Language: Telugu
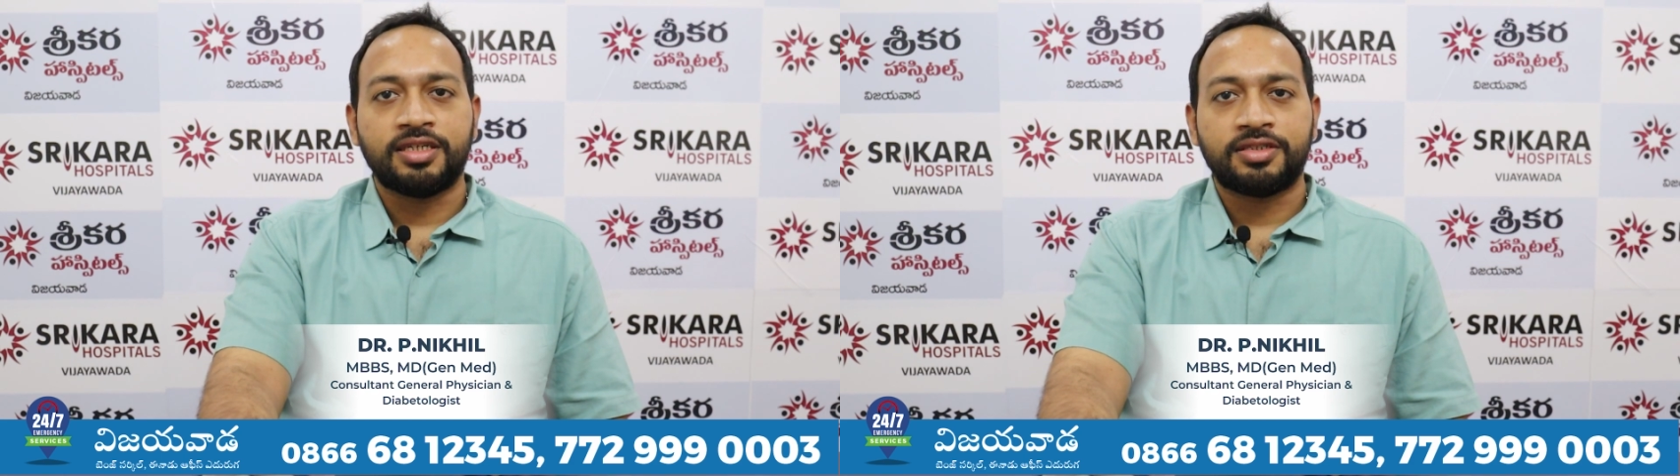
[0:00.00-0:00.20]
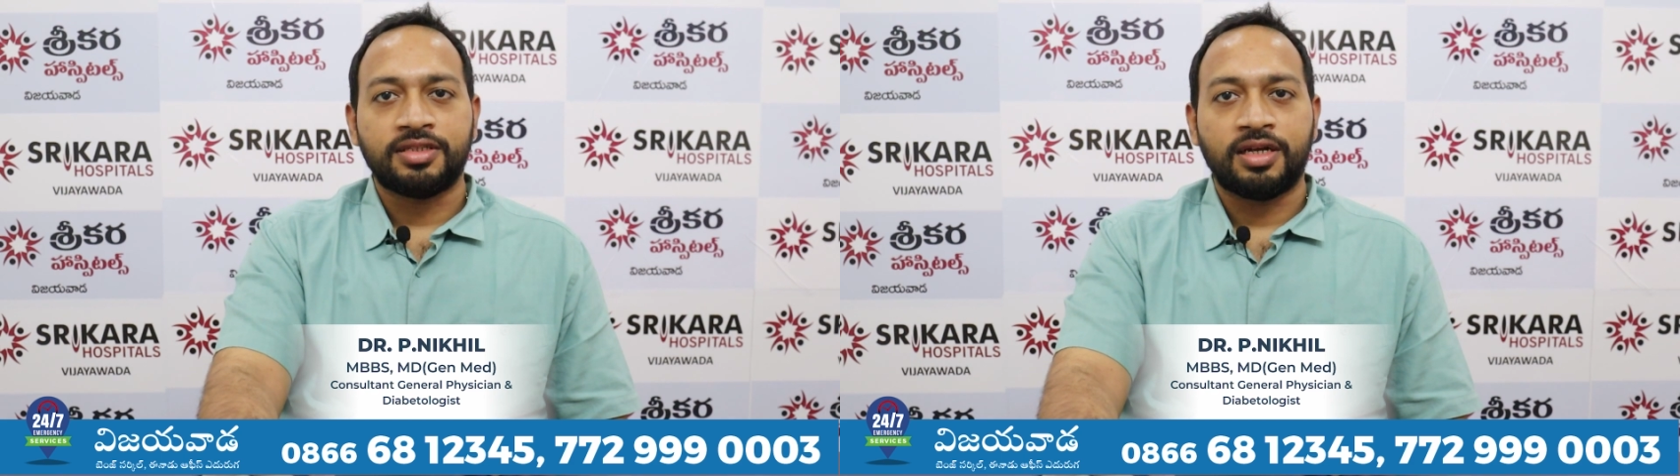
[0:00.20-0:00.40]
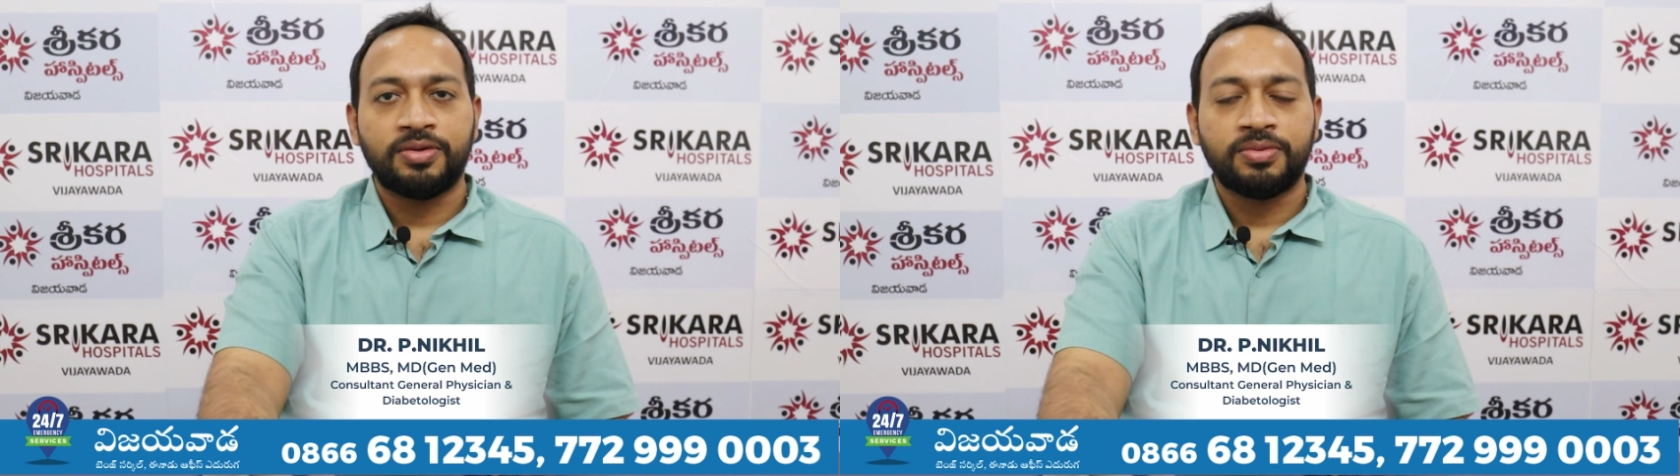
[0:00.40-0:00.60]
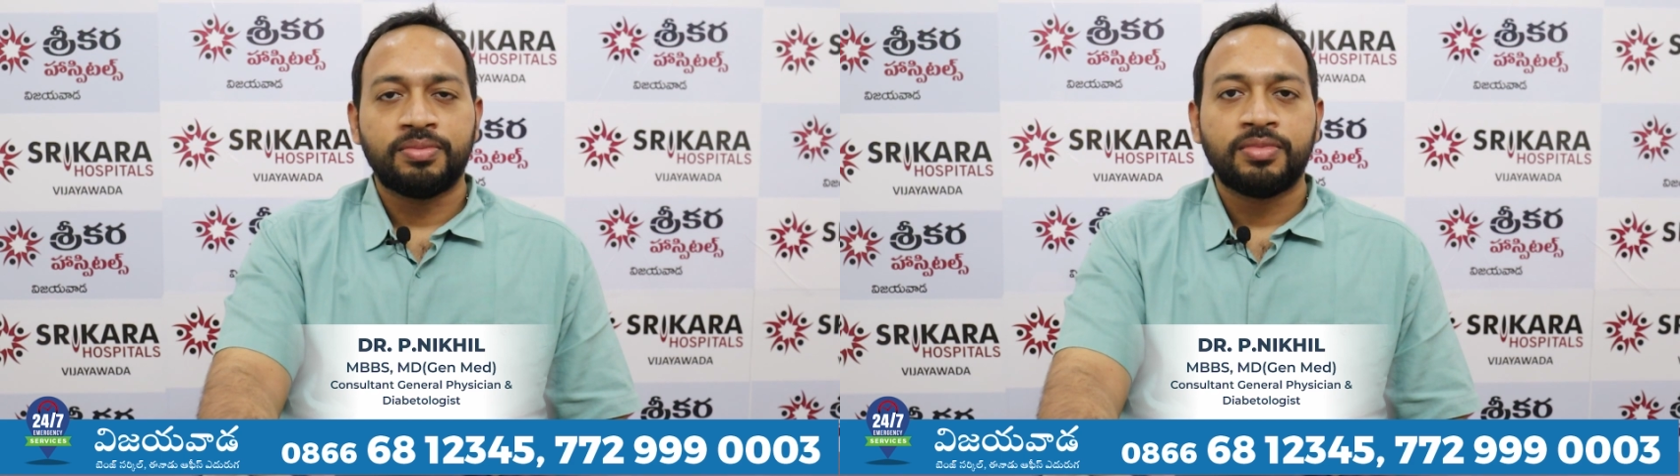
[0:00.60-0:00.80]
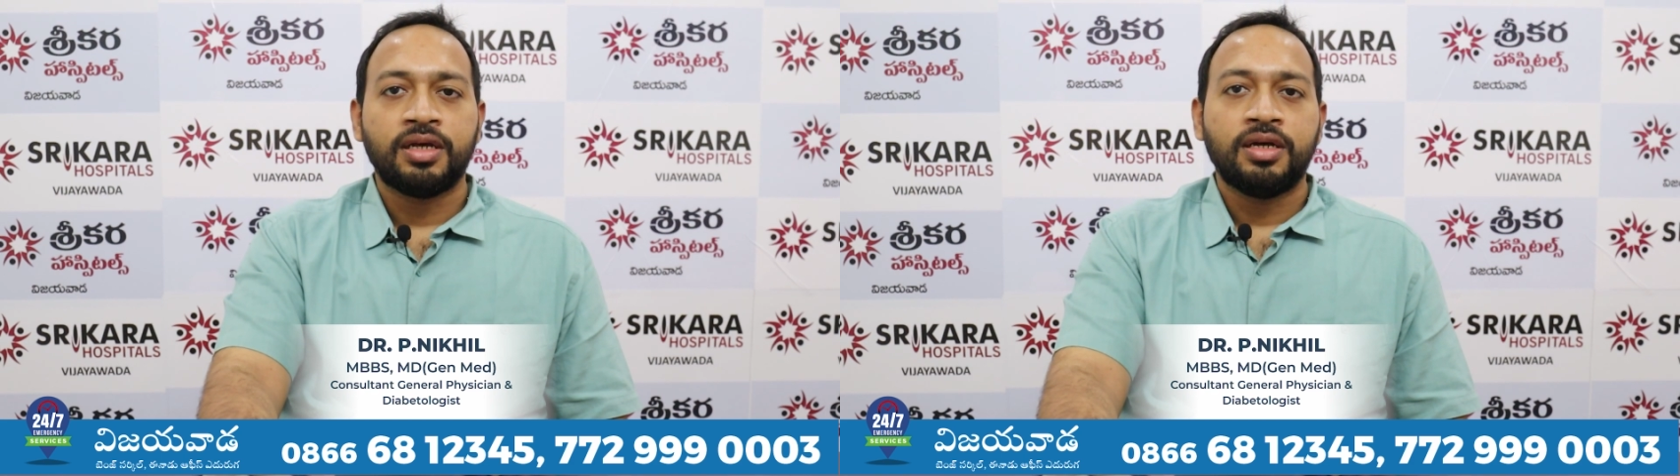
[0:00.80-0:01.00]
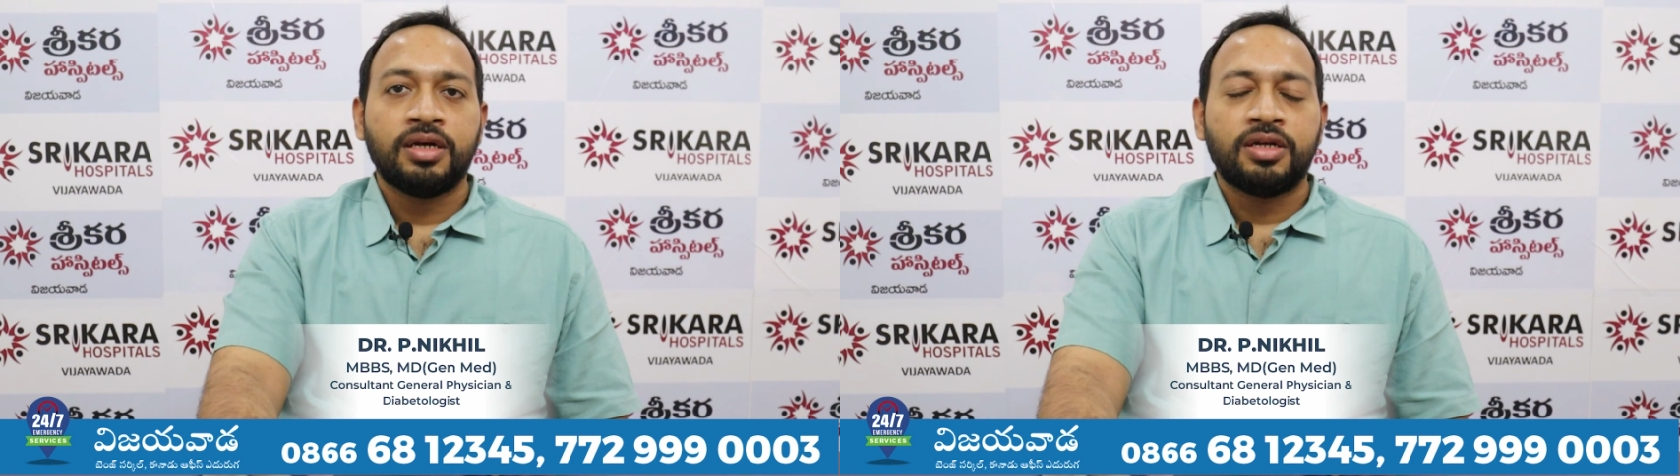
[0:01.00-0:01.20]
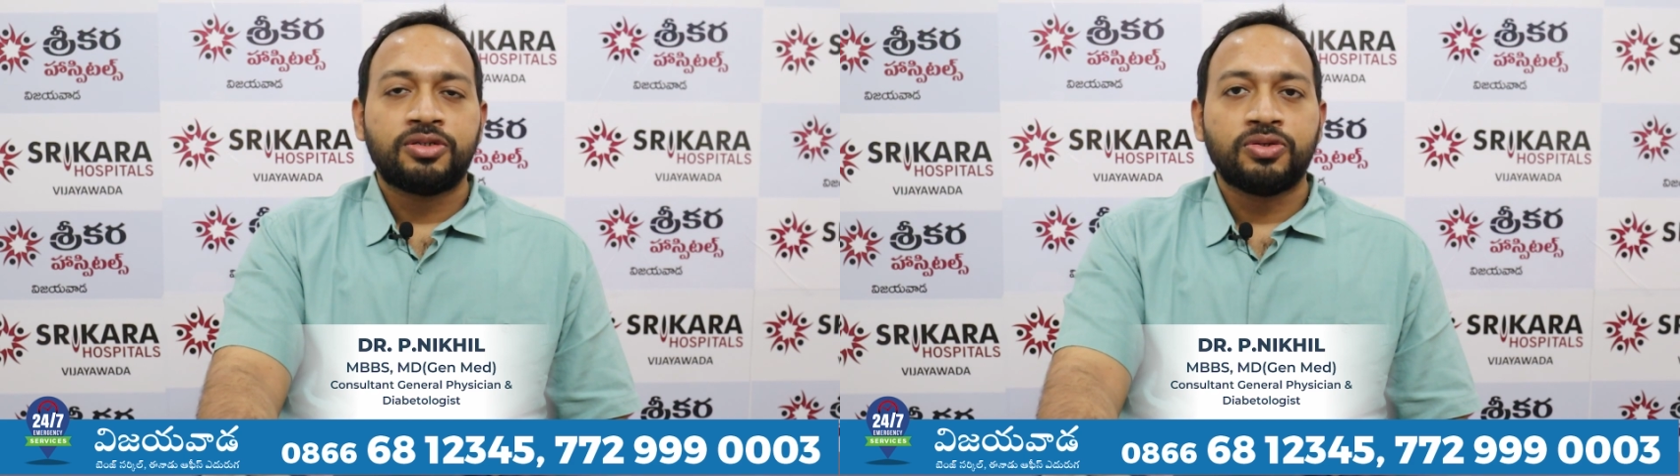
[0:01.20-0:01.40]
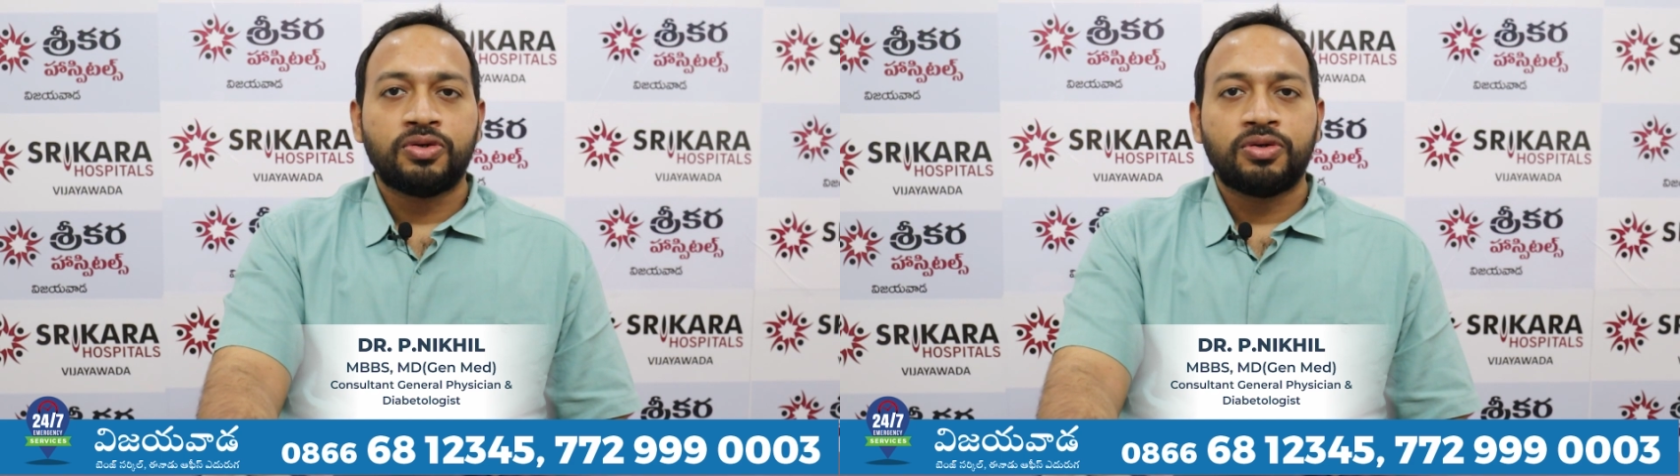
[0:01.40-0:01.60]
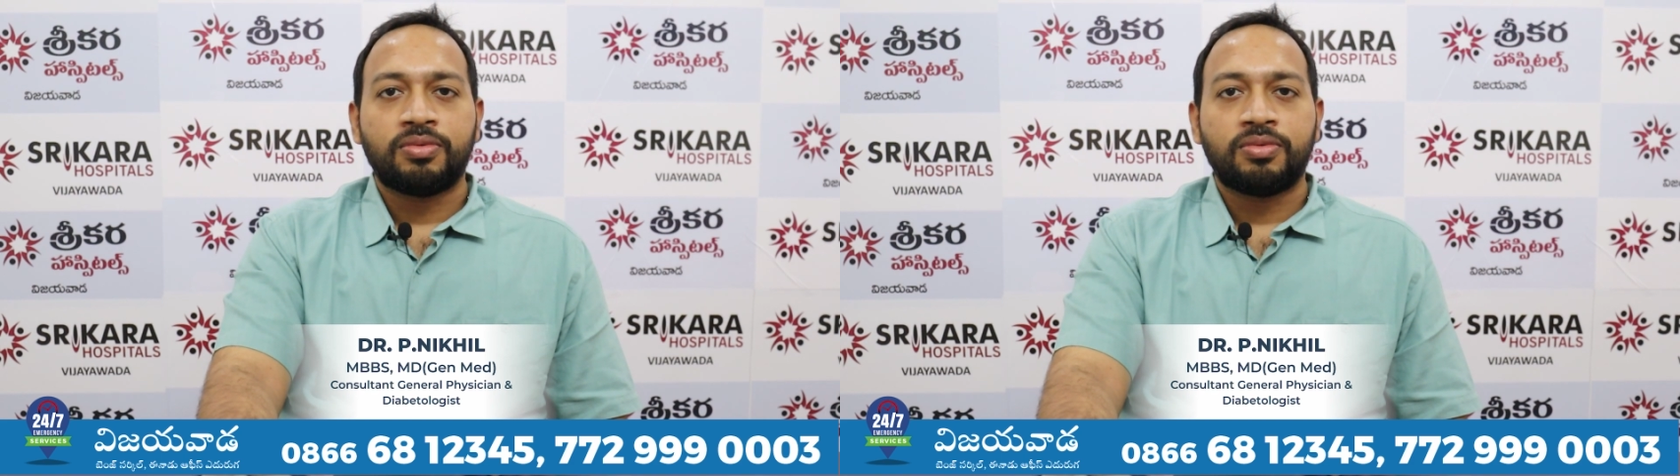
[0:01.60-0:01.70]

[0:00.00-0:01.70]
చేస్తున్నాను సో